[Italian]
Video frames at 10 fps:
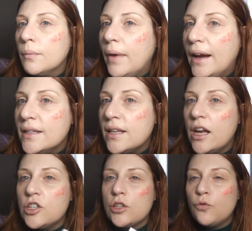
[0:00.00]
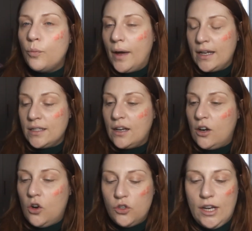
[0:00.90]
bene se riesce a sfumare sta
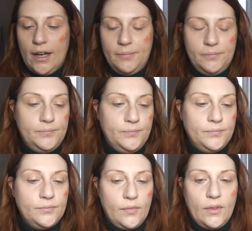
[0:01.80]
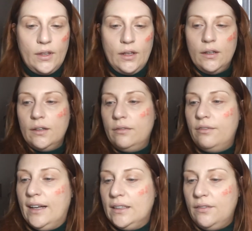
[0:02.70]
cosa
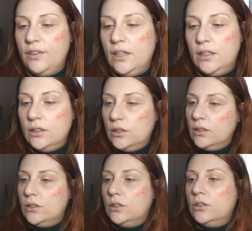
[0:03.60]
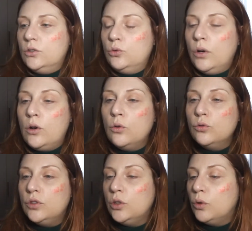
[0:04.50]
fatevi due
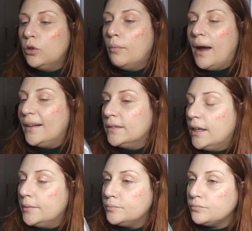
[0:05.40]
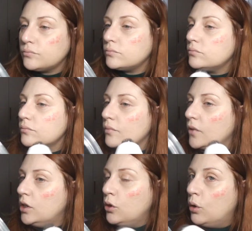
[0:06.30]
conti due domande
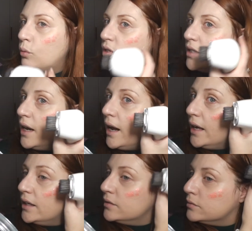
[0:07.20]
io lo acquisterei